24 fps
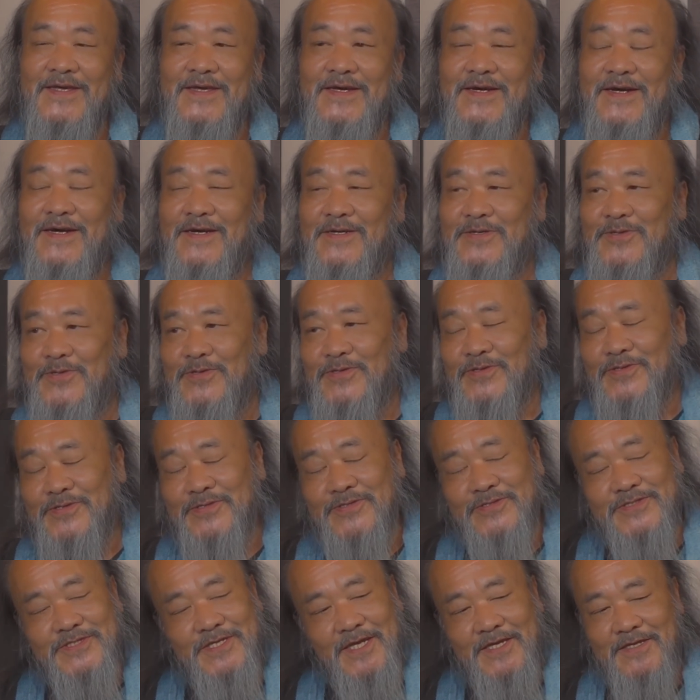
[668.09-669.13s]
あ
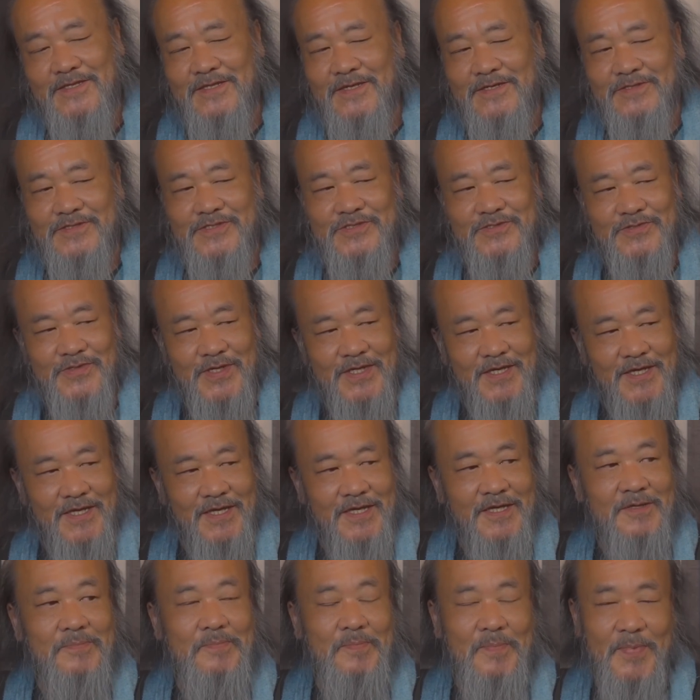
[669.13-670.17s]
の選択肢はね
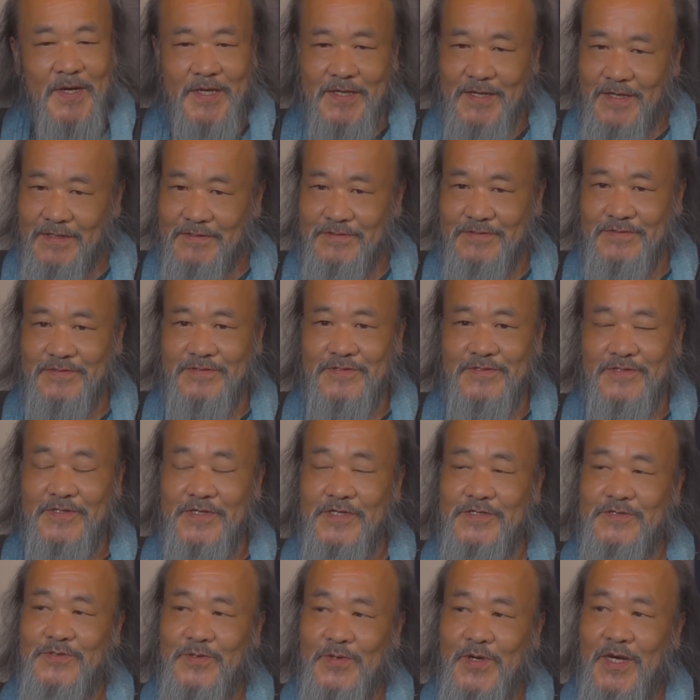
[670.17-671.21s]
いっぱいあるん
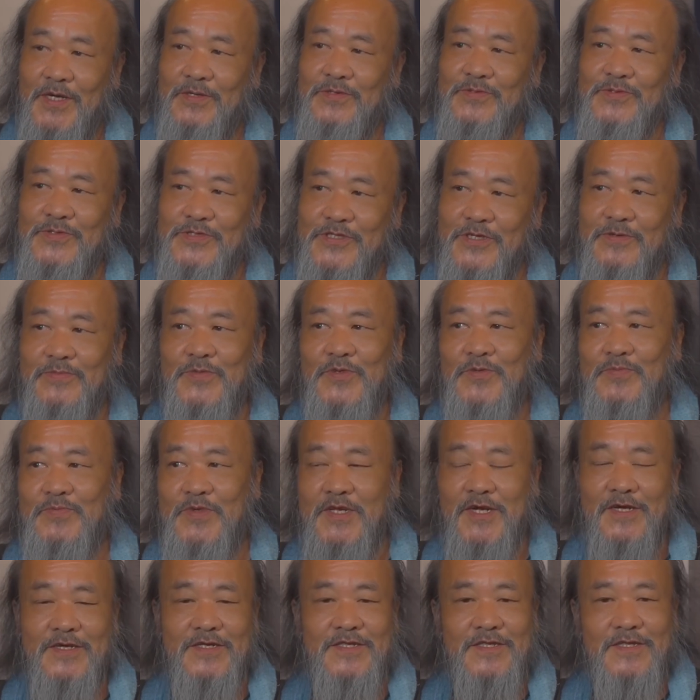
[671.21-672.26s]
ですよ可能性も未
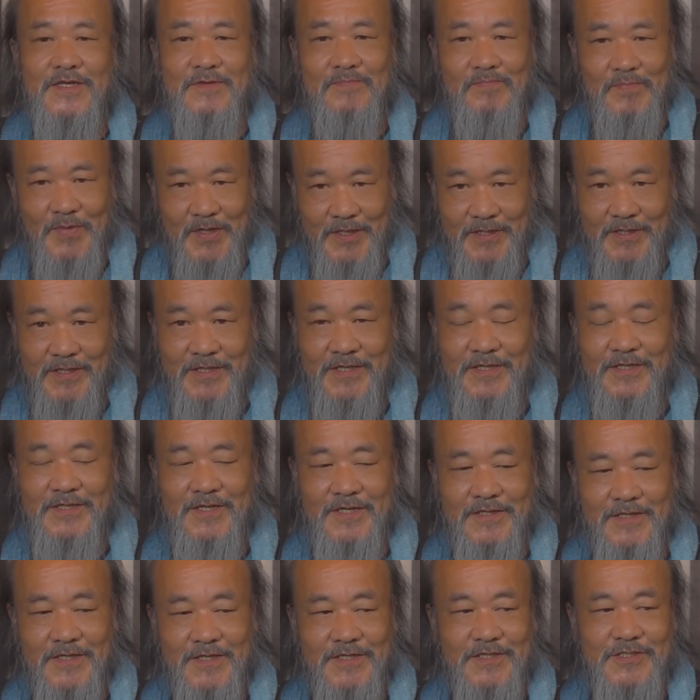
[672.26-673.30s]
来っていっぱい
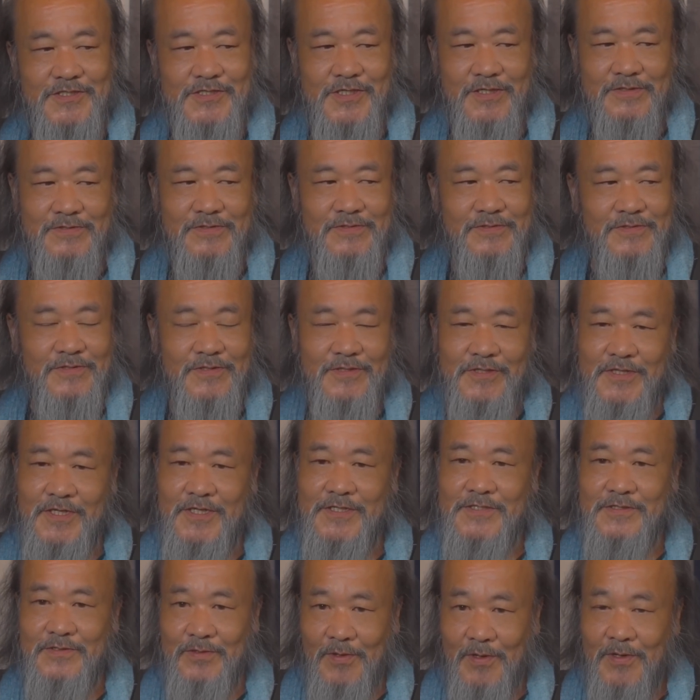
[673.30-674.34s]
出てきちゃうんで
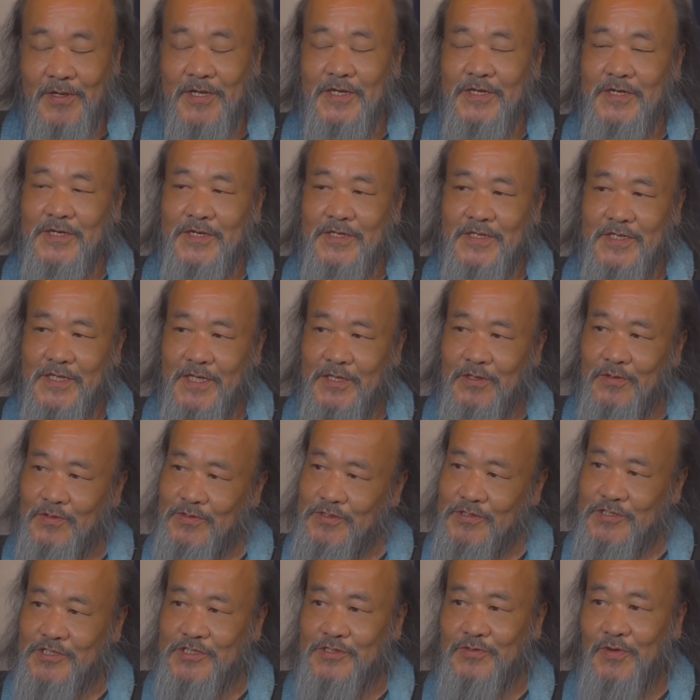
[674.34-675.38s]
すよでどっ
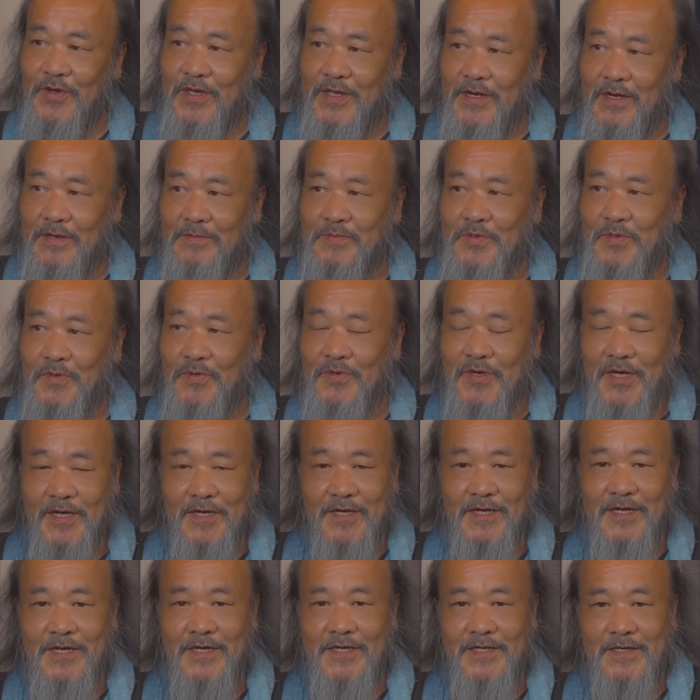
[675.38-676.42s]
ちを選ぼう
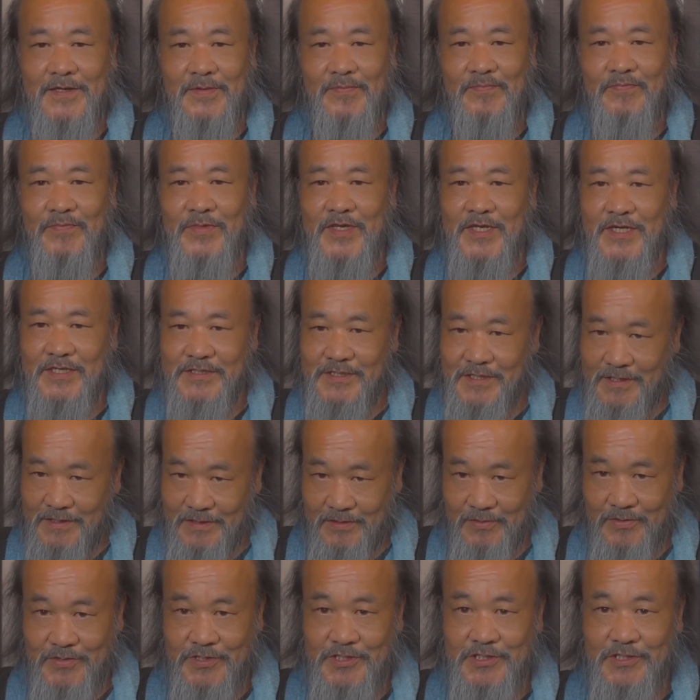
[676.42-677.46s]
が皆さん
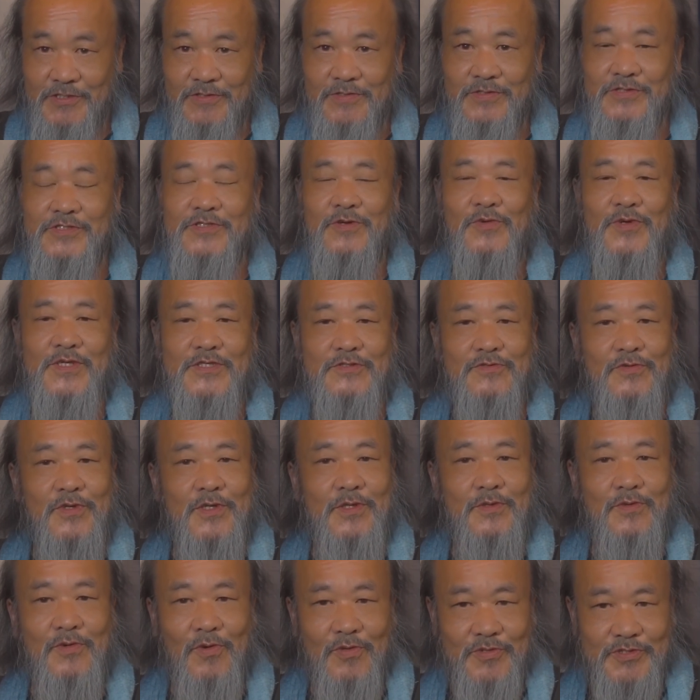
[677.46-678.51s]
の自由それぞれ
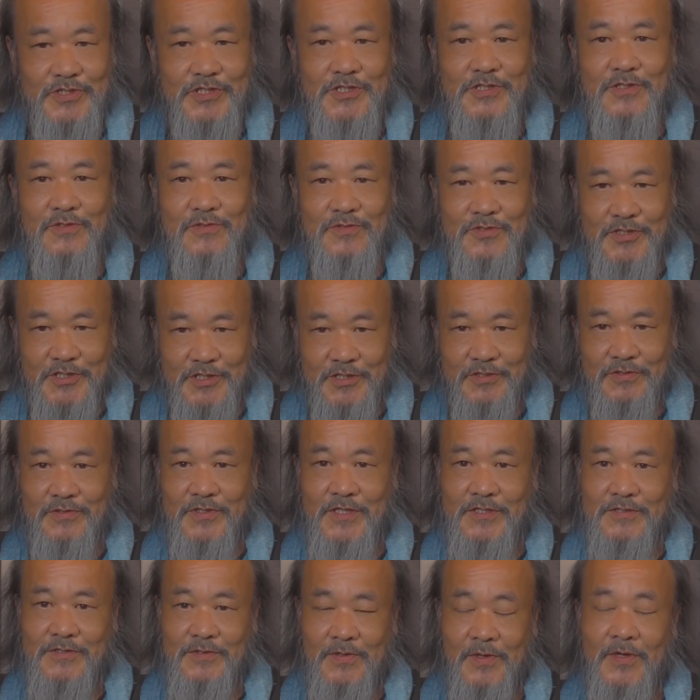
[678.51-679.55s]
の個人の自由
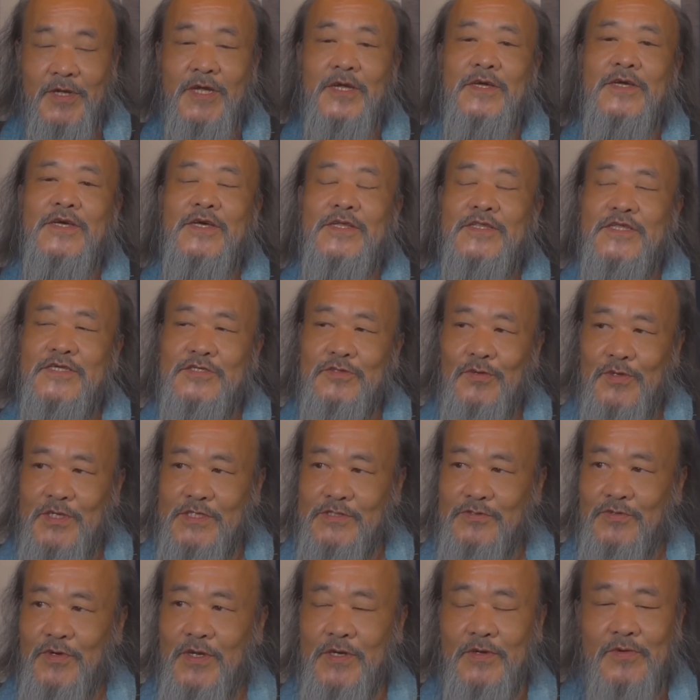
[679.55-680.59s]
ですよでそれ
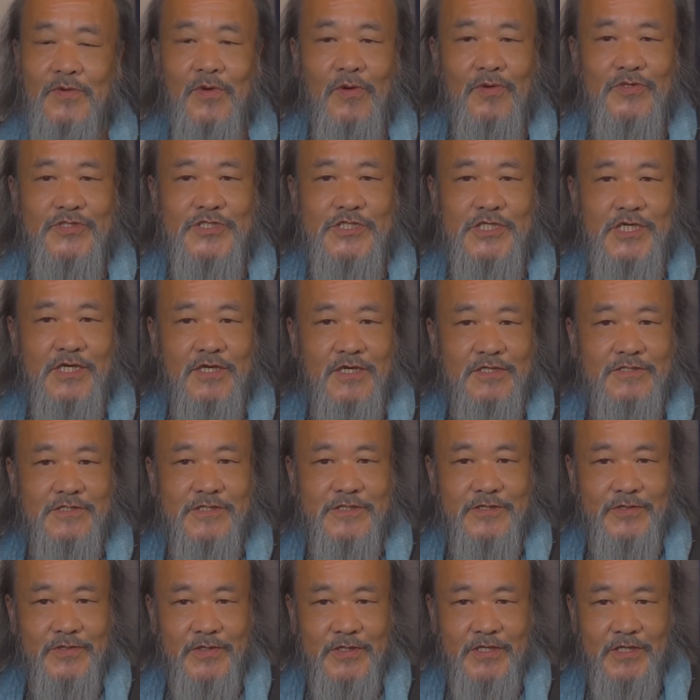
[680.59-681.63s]
ぞれの個人が
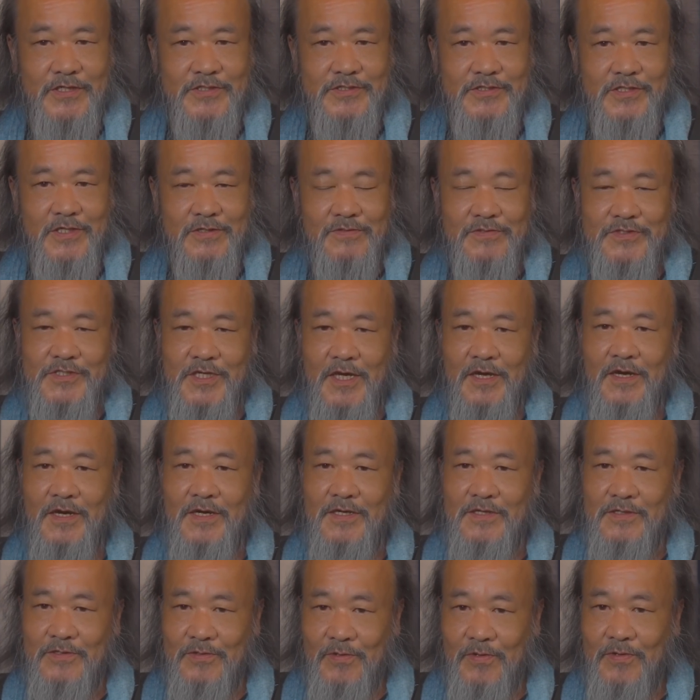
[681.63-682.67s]
作り出していく世
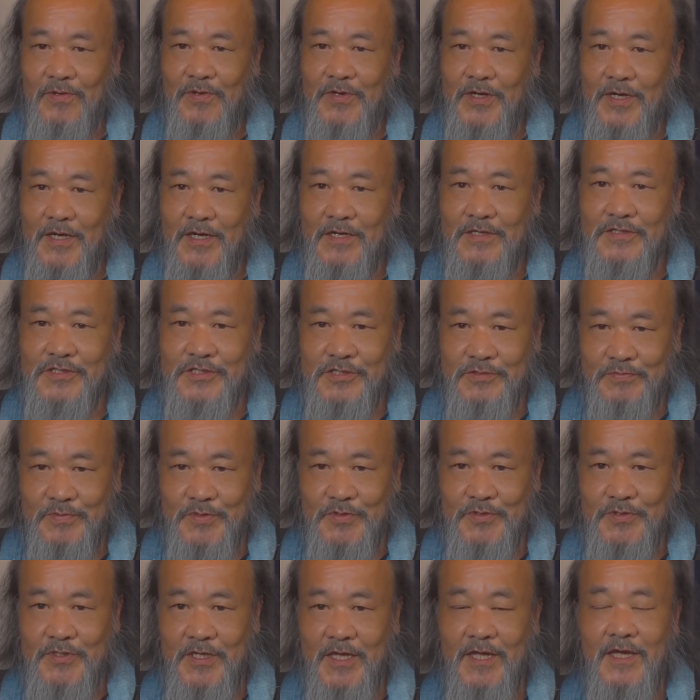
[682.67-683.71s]
界をこれから自
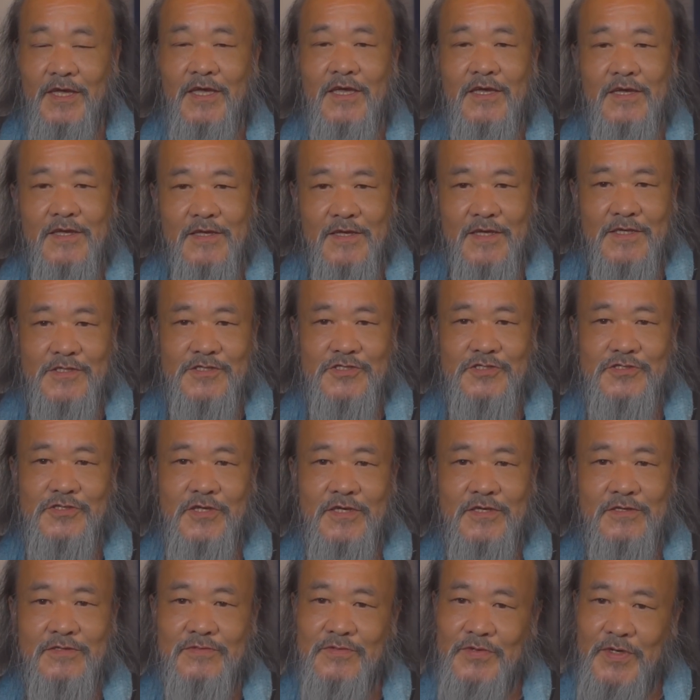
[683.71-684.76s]
分で経験して
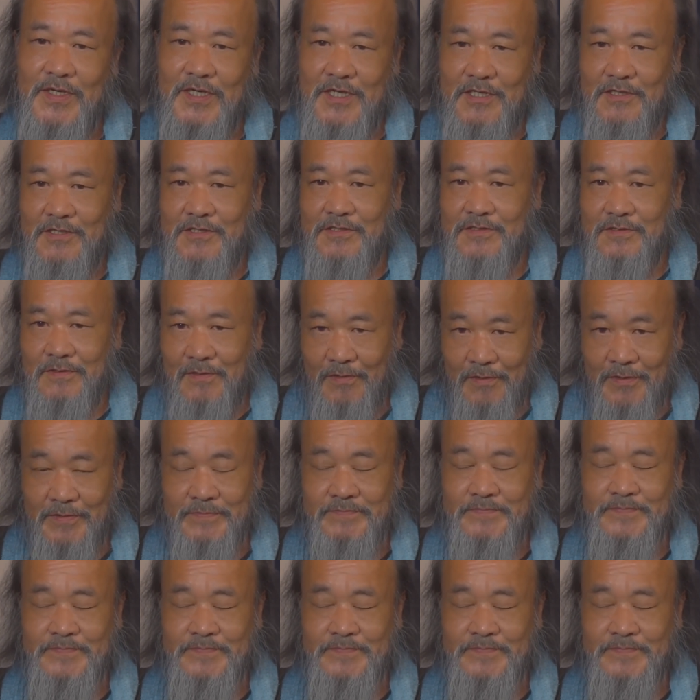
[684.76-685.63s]
いくわけですよ。